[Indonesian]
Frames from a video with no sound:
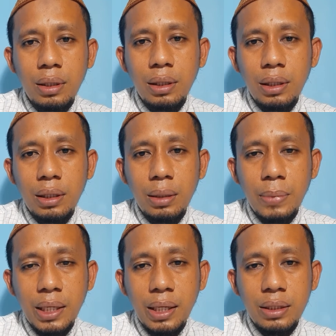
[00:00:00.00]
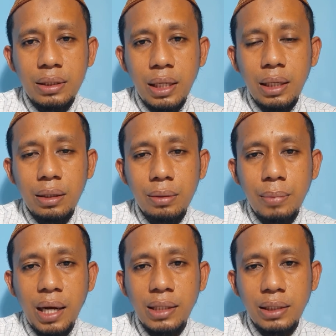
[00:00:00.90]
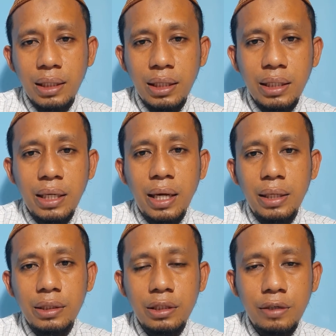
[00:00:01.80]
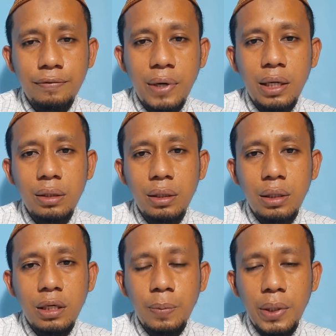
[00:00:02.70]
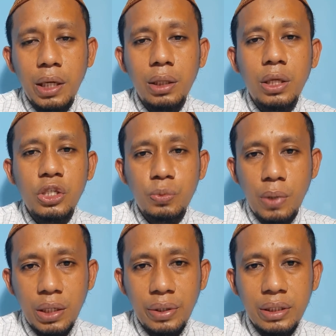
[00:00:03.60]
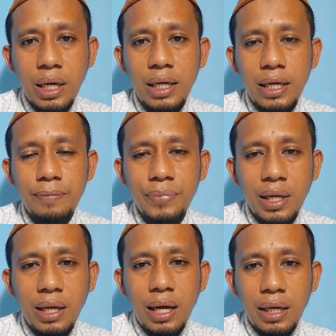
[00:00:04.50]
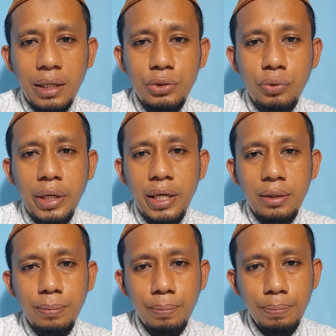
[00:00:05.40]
e, bekerja maka selingi dengan istighfar kepada Allah Subhanahu wa taala. Ada juga yang